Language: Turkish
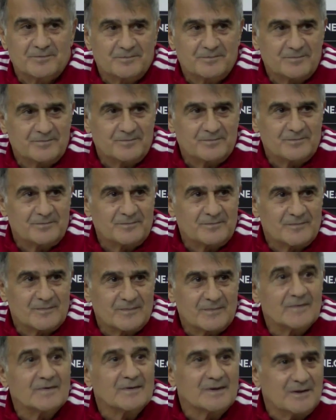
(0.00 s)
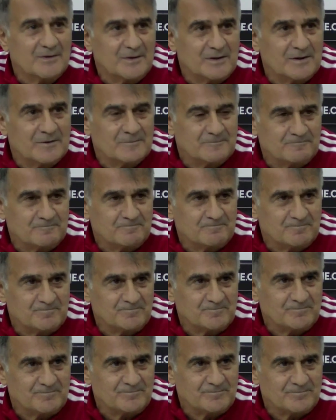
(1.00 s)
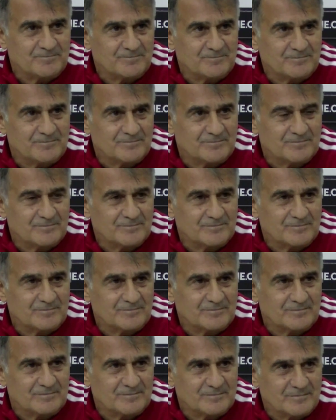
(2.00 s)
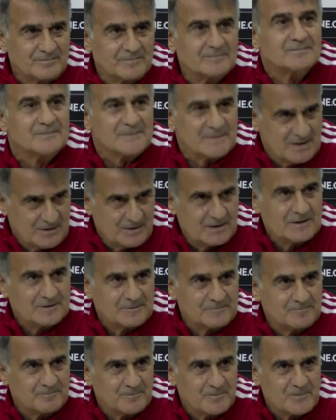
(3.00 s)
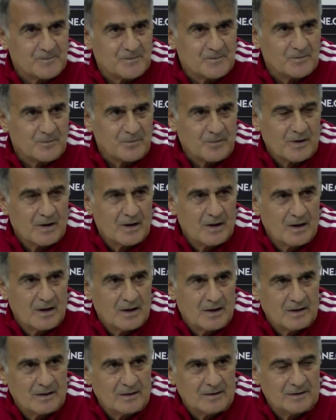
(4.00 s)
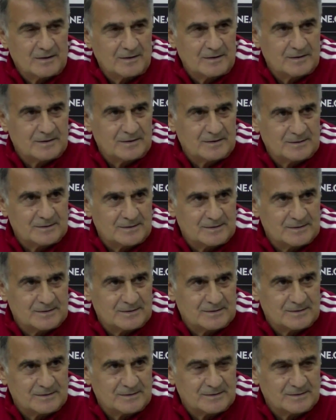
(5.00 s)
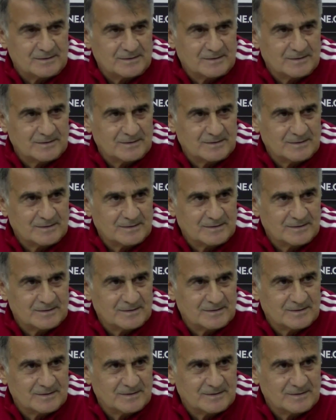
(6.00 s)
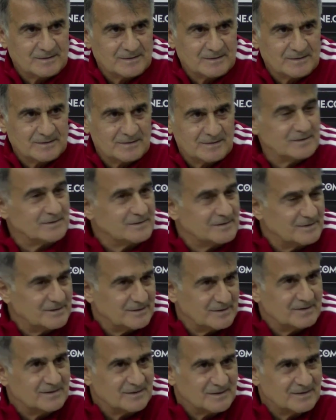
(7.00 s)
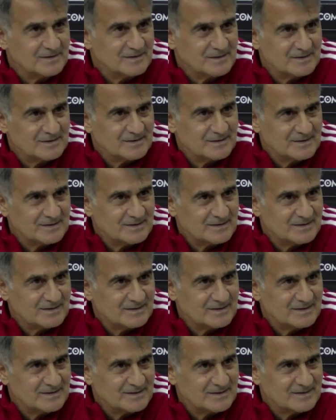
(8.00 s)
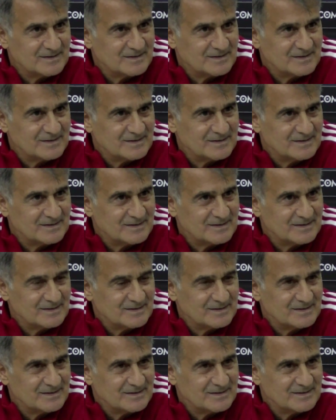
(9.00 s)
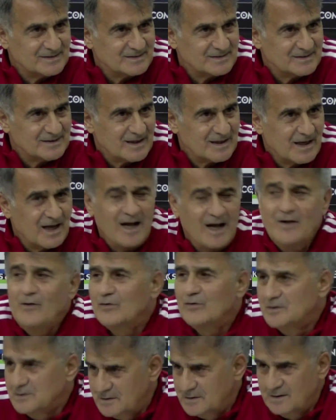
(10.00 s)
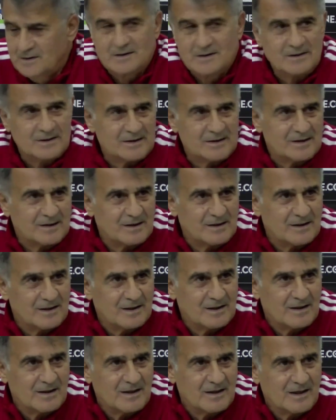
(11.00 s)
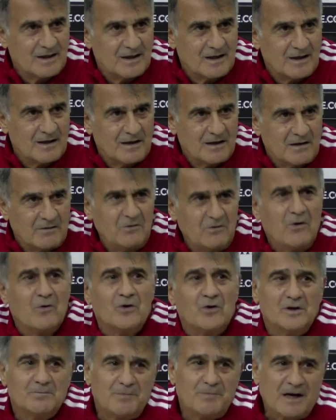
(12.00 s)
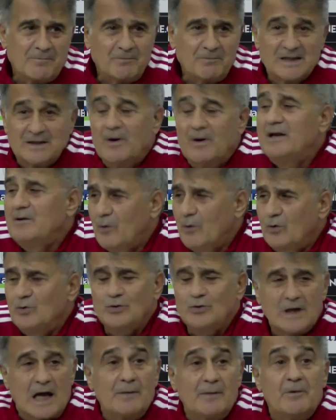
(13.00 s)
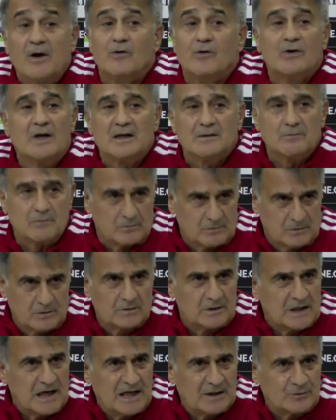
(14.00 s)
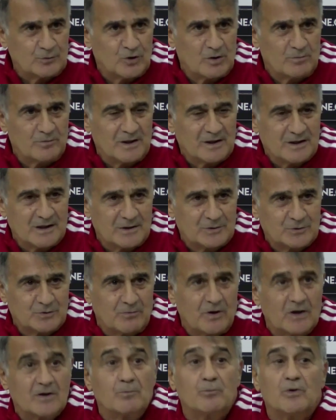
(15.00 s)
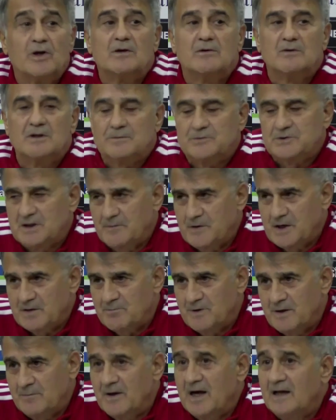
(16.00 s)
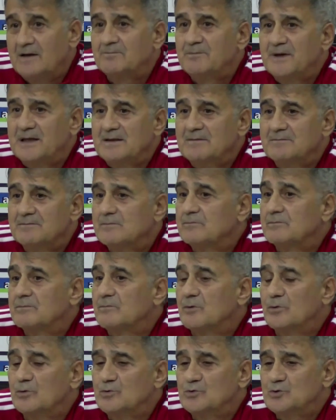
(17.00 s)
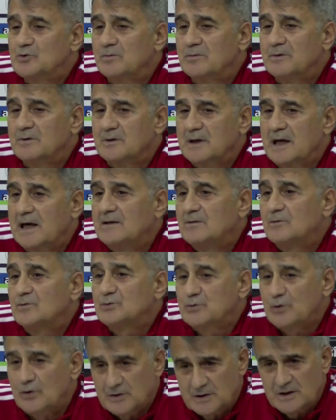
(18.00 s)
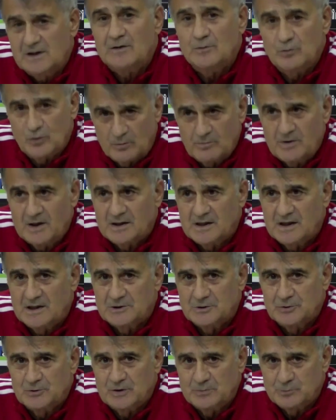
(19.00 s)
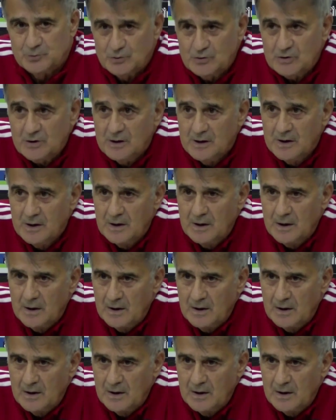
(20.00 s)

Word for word: hızlı bir şekilde hemen alalım. Hocam Artur Masuaku ile ilgili e, fikirlerinizi evet. merak ediyorum. Bir de size biri demiş ya bir futbolcu ben sizin evladın evladınız değilim. Ha, Onun akıbeti ne oldu ben merak ettim hocam. Yok onu bakmadım. Hani olur yani ben ona gayet normal karşıyım. Bak ben öyle bir şeye bakmam. Yani ben oyuncu yani o söylediğinde normal karşılıyorum. Çünkü